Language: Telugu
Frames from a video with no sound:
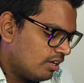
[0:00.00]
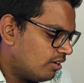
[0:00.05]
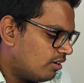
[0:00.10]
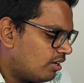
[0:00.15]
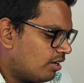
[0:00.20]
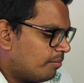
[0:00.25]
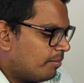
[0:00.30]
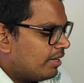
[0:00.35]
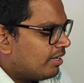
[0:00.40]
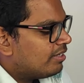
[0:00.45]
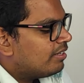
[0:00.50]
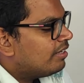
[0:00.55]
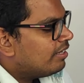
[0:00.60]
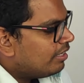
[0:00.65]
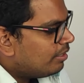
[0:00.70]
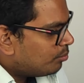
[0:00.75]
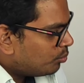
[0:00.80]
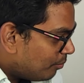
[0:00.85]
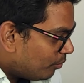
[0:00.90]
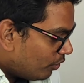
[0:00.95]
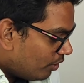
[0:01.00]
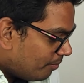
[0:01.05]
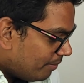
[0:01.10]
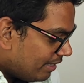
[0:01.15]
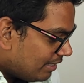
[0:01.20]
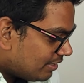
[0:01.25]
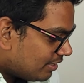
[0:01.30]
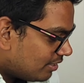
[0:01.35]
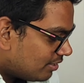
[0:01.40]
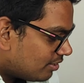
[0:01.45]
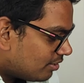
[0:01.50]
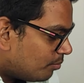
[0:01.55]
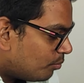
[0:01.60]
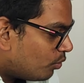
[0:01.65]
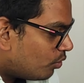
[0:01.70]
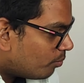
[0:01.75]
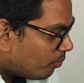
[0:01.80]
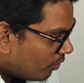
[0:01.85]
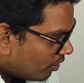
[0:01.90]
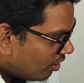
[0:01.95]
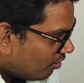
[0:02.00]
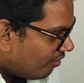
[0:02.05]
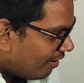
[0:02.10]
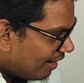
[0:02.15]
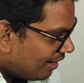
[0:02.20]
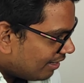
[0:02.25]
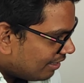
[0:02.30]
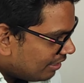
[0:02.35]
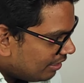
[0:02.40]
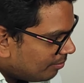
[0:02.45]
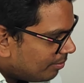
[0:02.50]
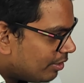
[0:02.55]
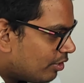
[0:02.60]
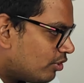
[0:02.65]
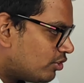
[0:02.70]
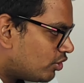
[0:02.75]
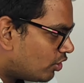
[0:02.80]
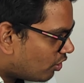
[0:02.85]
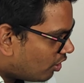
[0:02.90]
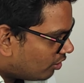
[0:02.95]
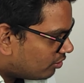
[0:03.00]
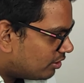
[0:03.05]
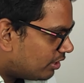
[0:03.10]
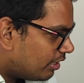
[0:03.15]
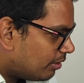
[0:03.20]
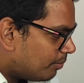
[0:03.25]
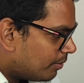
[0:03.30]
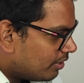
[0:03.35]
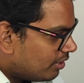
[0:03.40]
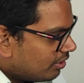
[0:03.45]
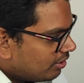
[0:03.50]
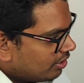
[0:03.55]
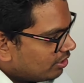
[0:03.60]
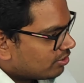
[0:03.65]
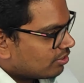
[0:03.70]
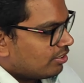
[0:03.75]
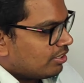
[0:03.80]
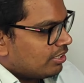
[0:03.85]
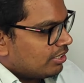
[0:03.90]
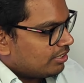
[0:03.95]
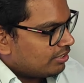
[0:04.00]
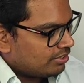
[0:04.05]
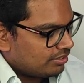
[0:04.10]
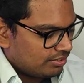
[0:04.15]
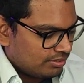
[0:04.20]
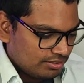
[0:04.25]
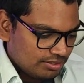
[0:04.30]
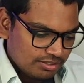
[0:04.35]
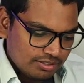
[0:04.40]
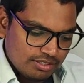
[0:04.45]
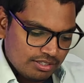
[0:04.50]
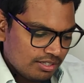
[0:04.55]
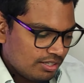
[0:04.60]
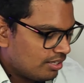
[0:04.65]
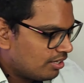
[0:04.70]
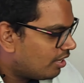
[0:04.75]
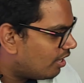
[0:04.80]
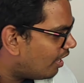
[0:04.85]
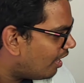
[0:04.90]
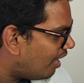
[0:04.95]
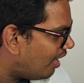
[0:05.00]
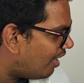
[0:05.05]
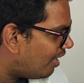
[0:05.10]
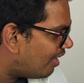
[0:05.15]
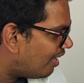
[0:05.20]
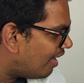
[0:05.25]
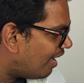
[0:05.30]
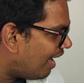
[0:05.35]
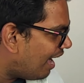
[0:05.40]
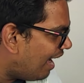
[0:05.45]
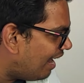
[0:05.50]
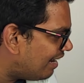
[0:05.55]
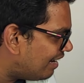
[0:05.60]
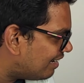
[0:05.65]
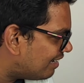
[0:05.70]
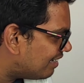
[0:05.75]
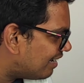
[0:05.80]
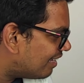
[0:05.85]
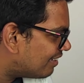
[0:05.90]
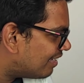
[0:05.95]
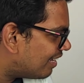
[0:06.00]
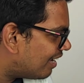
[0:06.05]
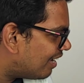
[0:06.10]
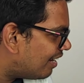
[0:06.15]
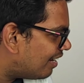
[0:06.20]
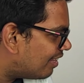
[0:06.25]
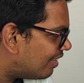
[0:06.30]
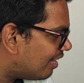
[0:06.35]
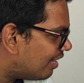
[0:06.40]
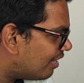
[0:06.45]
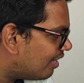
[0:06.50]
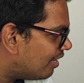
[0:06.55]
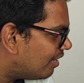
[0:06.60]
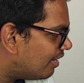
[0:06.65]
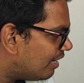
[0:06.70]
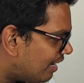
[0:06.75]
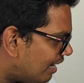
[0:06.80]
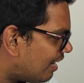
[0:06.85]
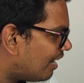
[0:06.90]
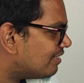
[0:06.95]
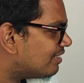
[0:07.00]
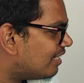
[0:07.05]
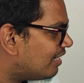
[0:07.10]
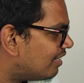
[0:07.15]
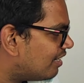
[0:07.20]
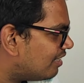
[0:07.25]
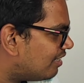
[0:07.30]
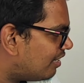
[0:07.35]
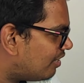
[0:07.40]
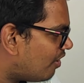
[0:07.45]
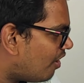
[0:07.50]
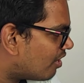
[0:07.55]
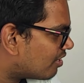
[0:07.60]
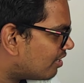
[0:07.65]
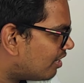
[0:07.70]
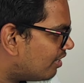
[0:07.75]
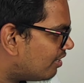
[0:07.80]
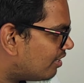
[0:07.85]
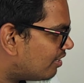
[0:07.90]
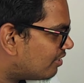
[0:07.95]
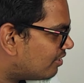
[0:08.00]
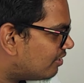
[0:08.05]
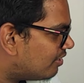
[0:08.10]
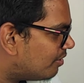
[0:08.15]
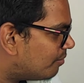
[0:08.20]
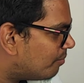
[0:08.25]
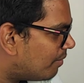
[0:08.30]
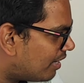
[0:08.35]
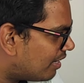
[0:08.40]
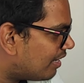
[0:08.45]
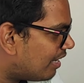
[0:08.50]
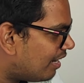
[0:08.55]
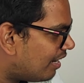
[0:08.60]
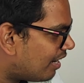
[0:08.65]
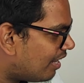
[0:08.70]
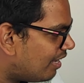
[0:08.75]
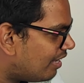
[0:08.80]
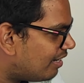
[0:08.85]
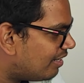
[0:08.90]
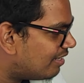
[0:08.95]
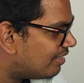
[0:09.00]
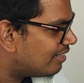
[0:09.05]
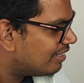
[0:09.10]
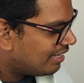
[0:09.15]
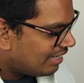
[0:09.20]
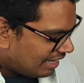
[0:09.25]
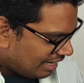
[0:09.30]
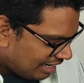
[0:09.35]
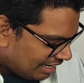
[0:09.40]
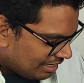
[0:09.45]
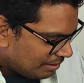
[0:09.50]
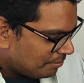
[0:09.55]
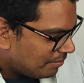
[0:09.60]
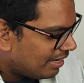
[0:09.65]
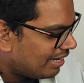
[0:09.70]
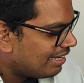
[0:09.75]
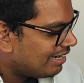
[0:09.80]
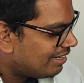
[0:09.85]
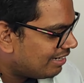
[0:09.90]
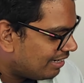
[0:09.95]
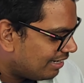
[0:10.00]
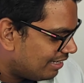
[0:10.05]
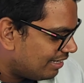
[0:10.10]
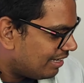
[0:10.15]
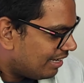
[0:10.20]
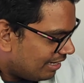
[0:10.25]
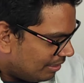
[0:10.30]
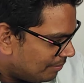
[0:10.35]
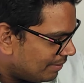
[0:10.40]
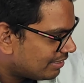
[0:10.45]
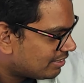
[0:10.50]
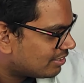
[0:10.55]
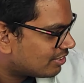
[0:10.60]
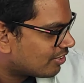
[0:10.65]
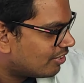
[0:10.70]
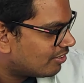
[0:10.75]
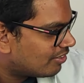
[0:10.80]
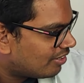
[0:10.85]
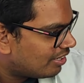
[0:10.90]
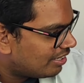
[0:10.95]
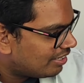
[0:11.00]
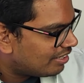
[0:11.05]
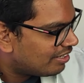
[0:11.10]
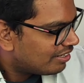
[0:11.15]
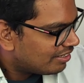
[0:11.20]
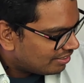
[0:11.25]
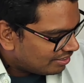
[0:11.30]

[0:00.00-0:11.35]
చూడమ్మా ఈ మూడు మెడిసిన్స్ మూడు పూట్లో వాడండి మీకు వచ్చిన రోగం తగ్గిపోద్ది తీసుకోండి హ్యాండ్ రైటింగ్ అర్థం కాలేదా ఇలా రాస్తేనే కదా డాక్టర్ అంటారు మరి ఇంకెలా రాయాలి ఎలానమ్మా వెళ్ళండి వెళ్ళి మెడిసిన్స్ కొనుక్కోండి